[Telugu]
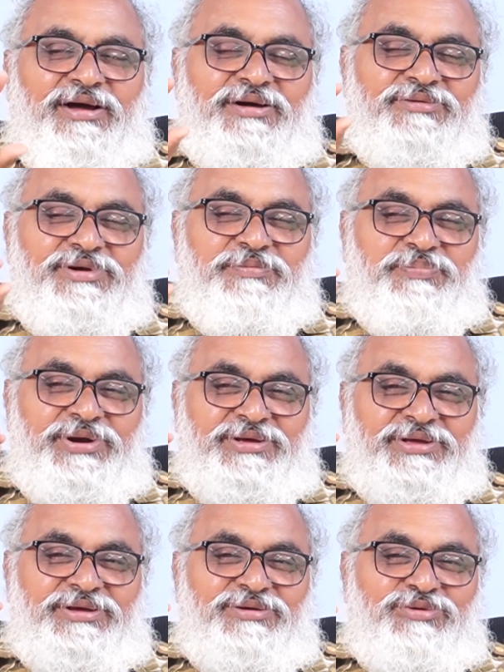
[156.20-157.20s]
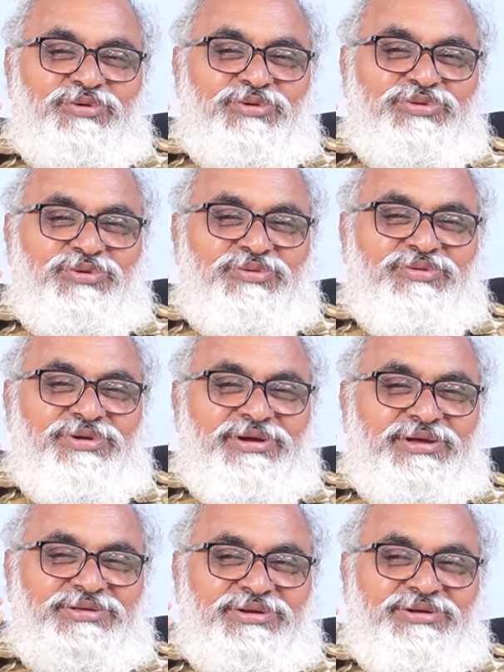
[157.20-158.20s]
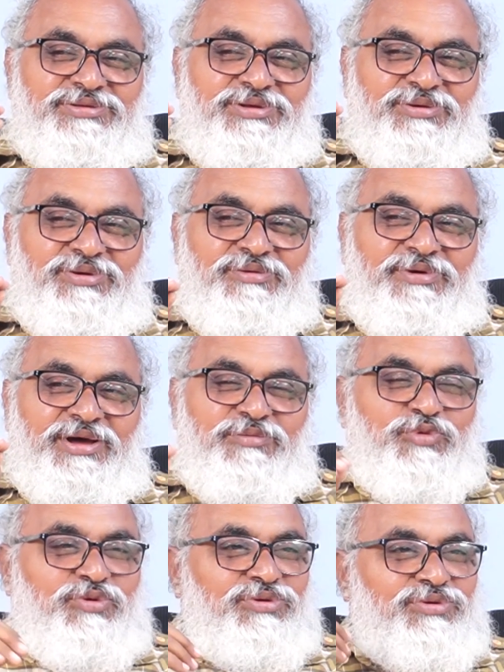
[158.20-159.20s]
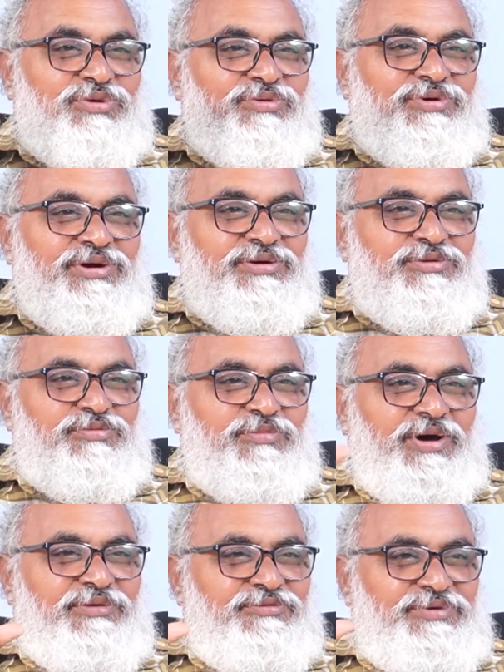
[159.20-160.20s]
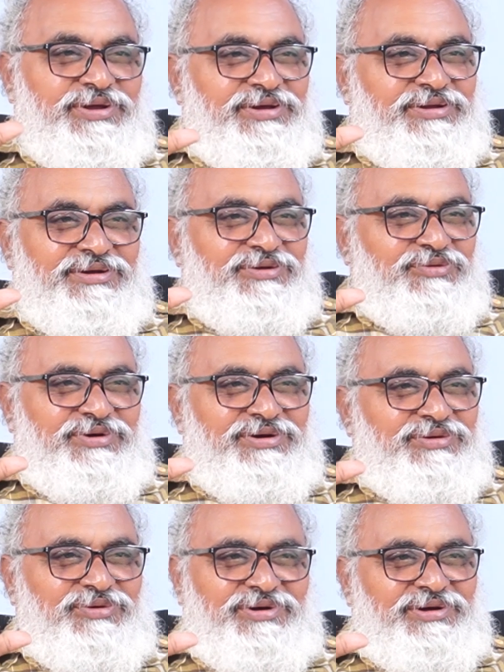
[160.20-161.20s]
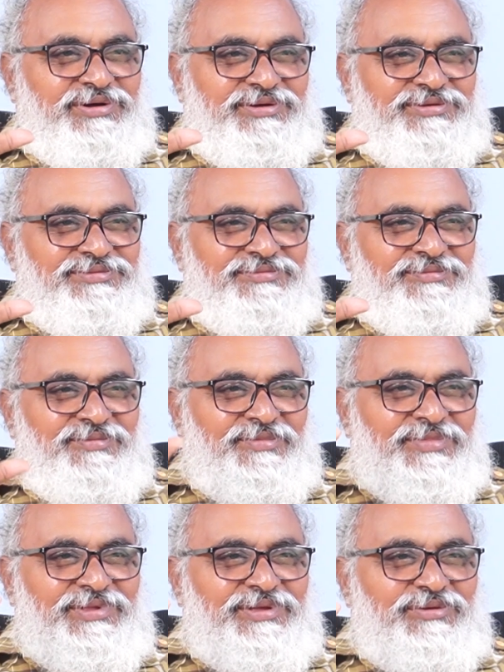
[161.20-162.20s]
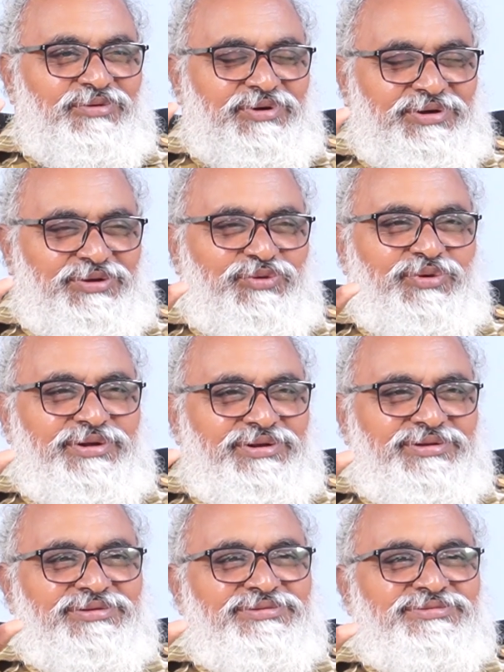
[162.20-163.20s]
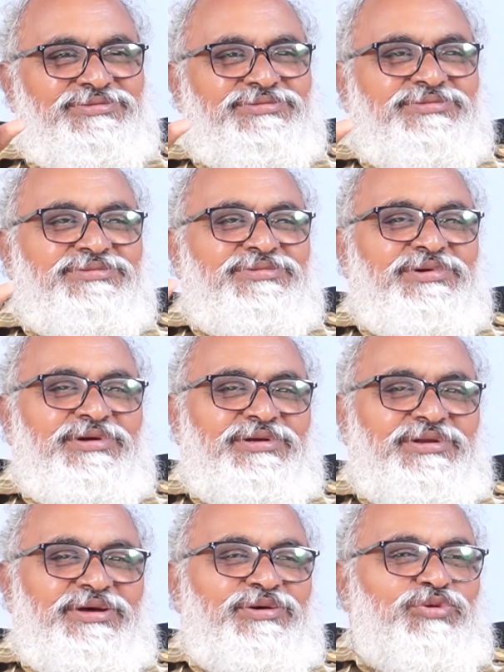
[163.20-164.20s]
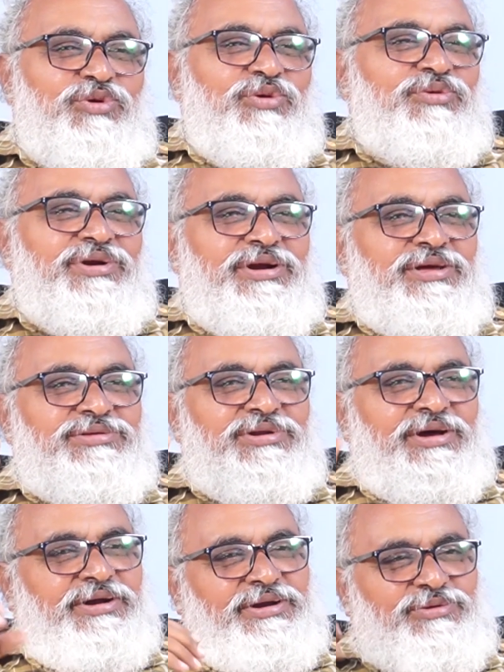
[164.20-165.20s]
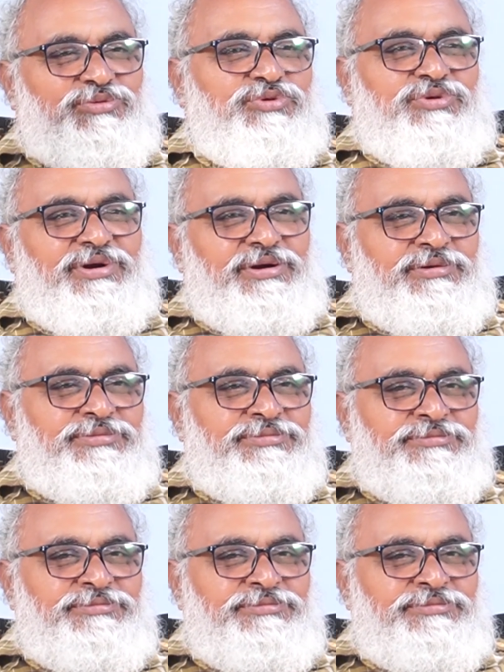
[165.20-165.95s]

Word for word: ఆవిడ ఇప్పటికీ ఏం కోరుతోంది అతను ఇతరుల వ్యామోహంలో ఉన్నాడు మాన్వి అనేటువంటి ఒక ఒక హీరోయిన్ లింకులో ఉన్నాడు అతను అక్కడే ఉంటున్నాడు